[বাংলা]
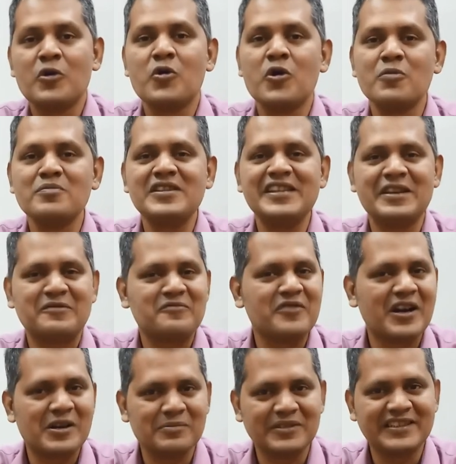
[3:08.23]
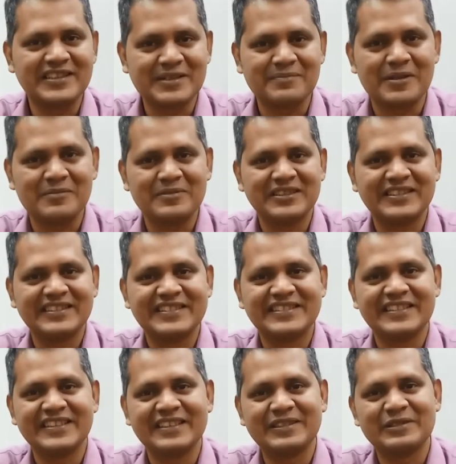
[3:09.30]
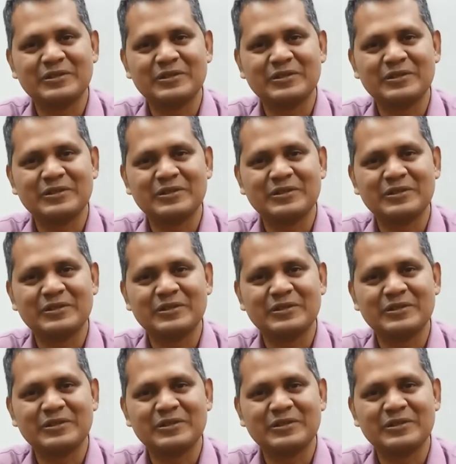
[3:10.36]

হোমলি এনভায়রনমেন্টটা পাবেন যে